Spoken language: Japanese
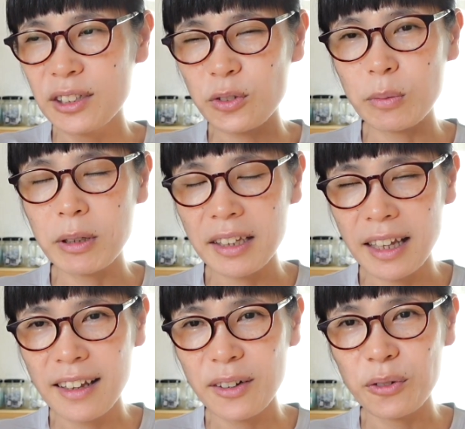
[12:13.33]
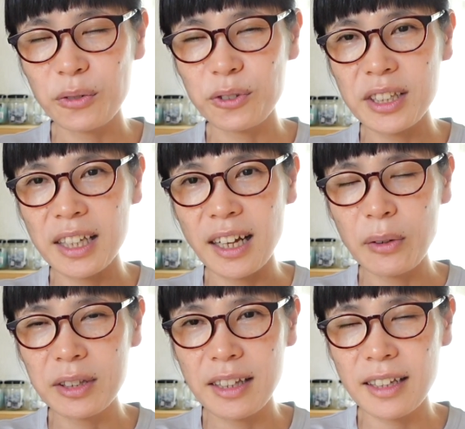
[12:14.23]
ちょっとまたねこう雰囲気が変
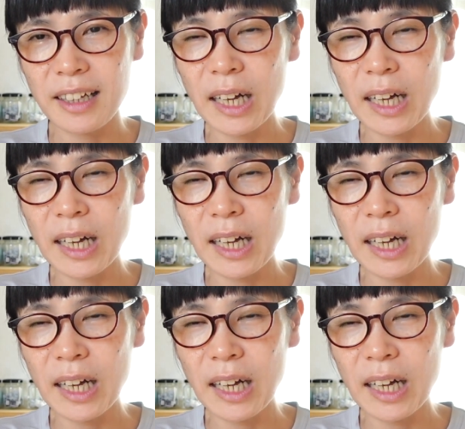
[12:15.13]
わって